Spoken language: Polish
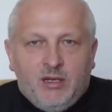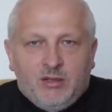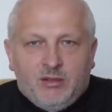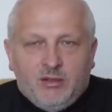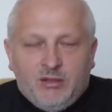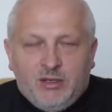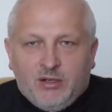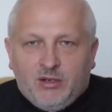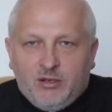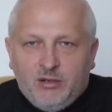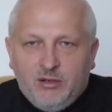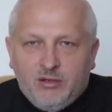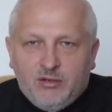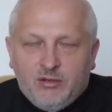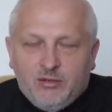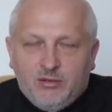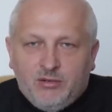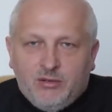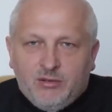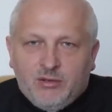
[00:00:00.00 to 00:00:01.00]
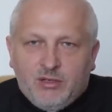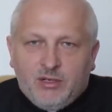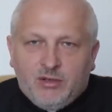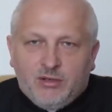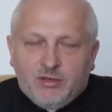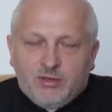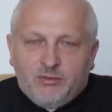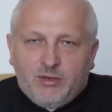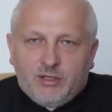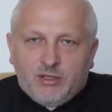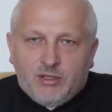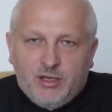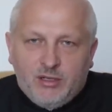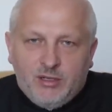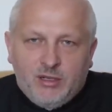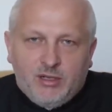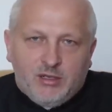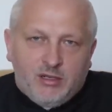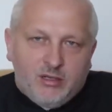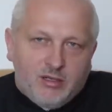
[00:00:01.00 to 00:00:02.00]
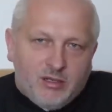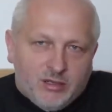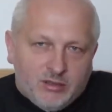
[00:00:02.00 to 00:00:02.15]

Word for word: to na końcu tych rozważaniach,